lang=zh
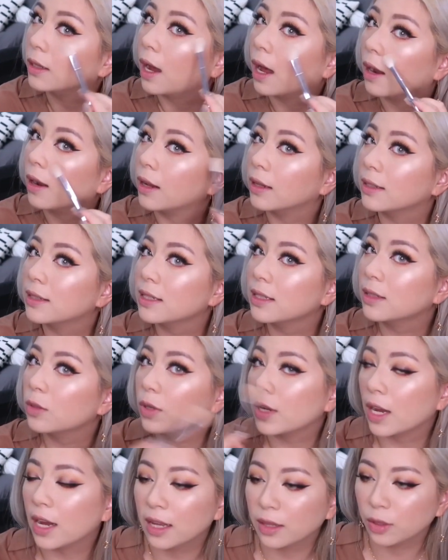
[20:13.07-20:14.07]
好了，这
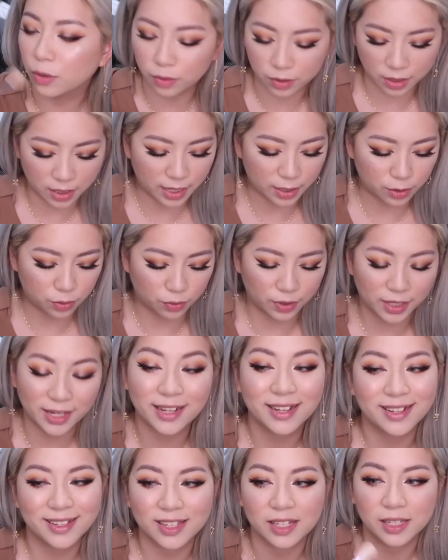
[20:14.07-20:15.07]
对很多人来说一
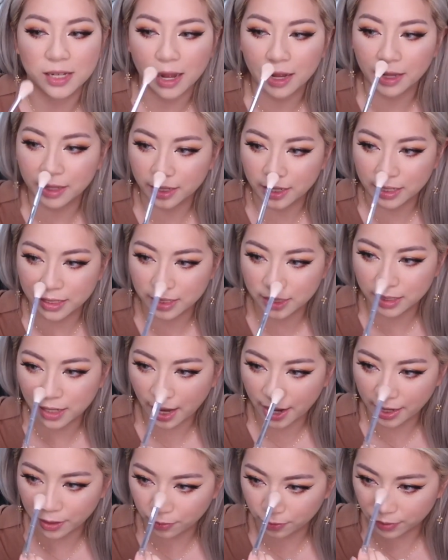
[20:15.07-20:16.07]
定是已经
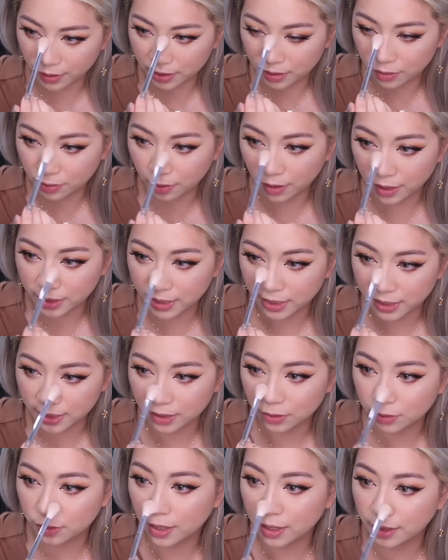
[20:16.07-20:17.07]
太多，但是对我来讲已
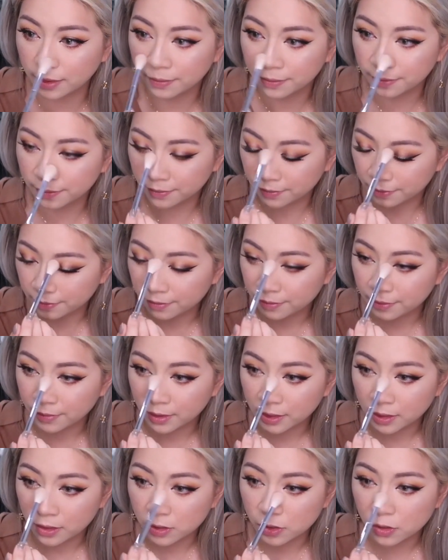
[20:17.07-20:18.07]
经算
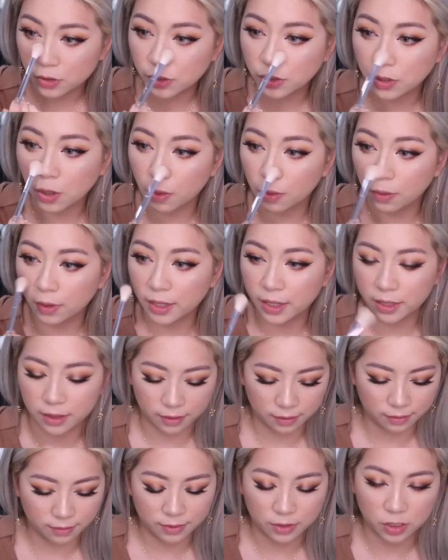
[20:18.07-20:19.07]
收敛
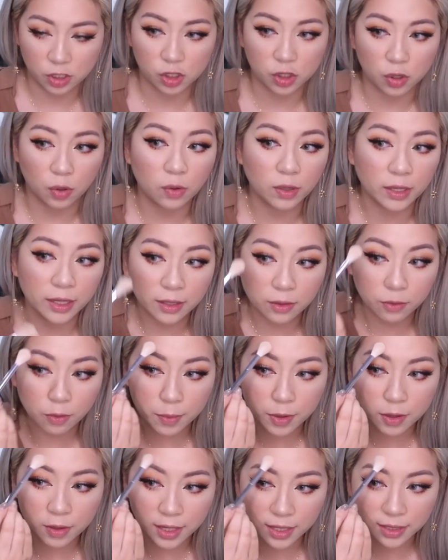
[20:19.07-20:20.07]
收敛。我
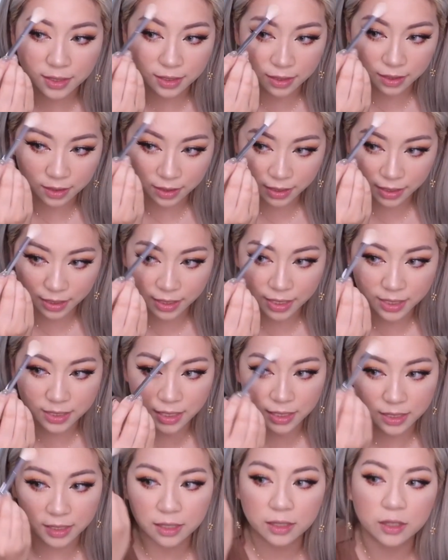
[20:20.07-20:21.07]
没有让整个脸看
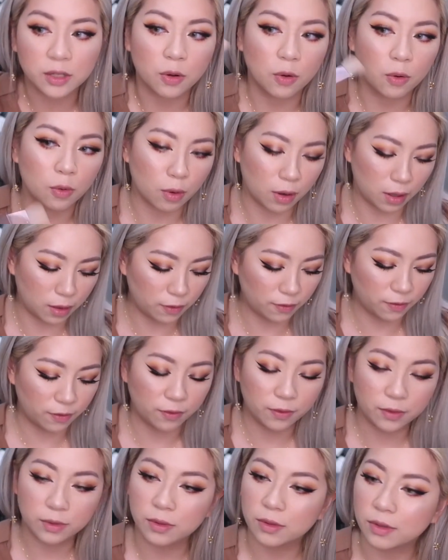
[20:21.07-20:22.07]
起来像油光，
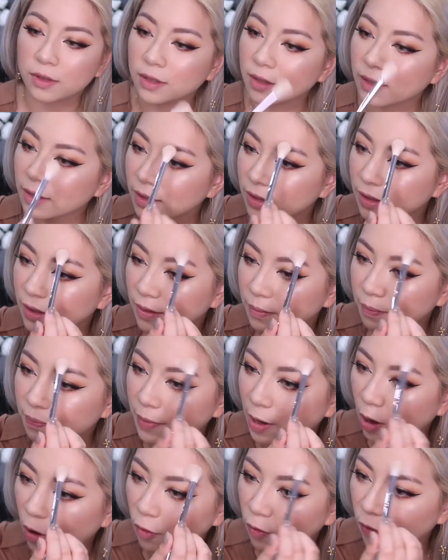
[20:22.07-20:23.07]
就是
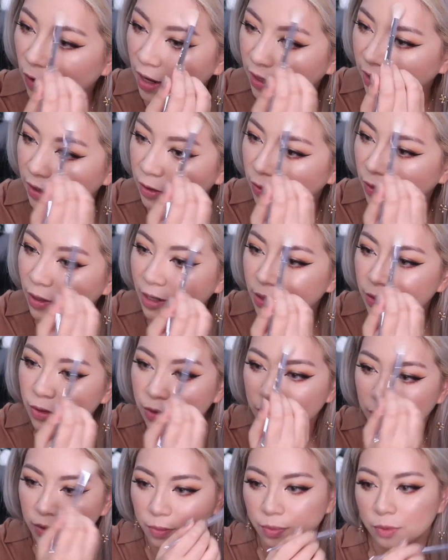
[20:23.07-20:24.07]
爆发的那种感觉，
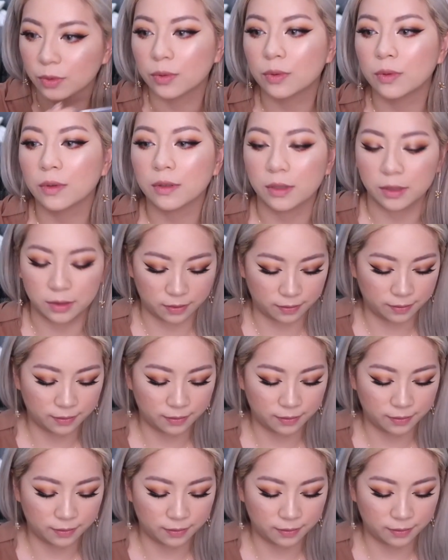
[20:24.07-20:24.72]
就是不错了。